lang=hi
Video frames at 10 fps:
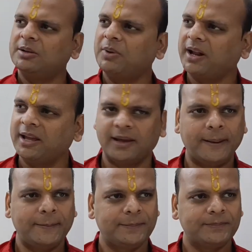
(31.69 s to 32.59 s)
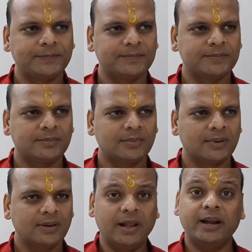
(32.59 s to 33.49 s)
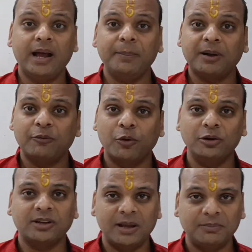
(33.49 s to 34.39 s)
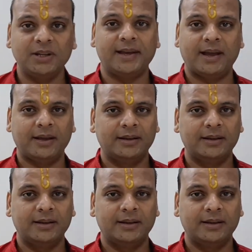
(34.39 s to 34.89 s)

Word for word: दिन भर आएंगे लेकिन आपका वोट कीमती है